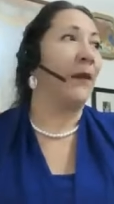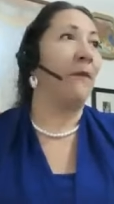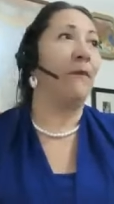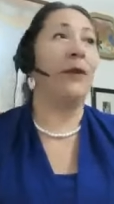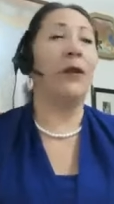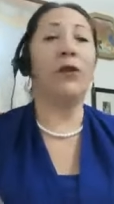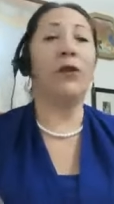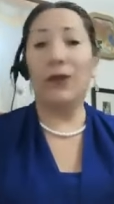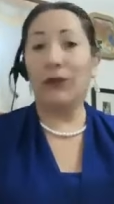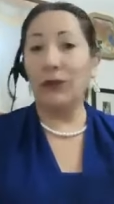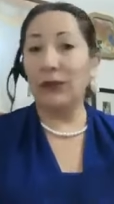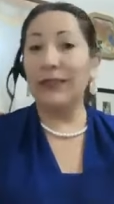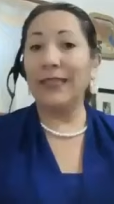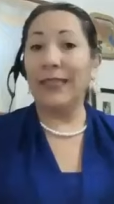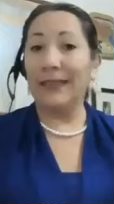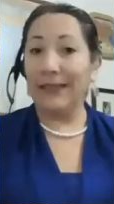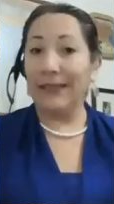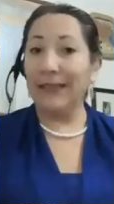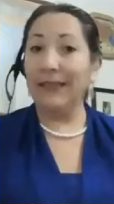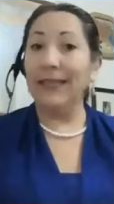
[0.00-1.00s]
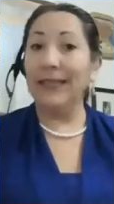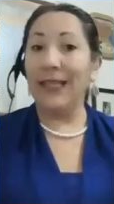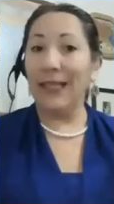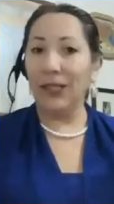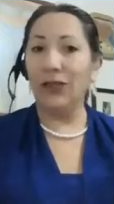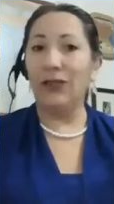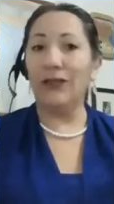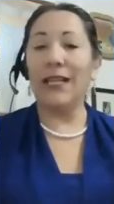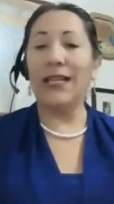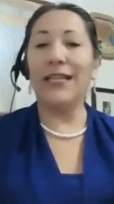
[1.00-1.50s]
Pero cuando estás en
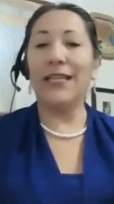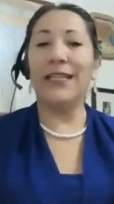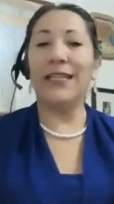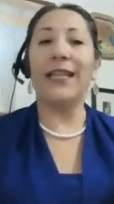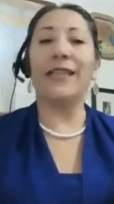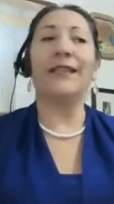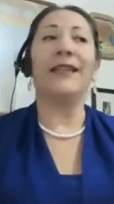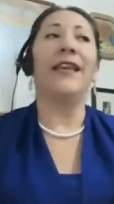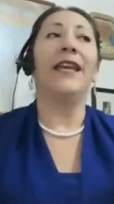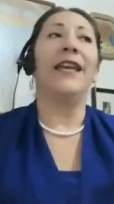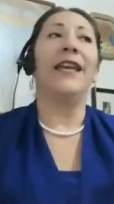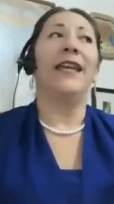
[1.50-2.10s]
direccionalidad,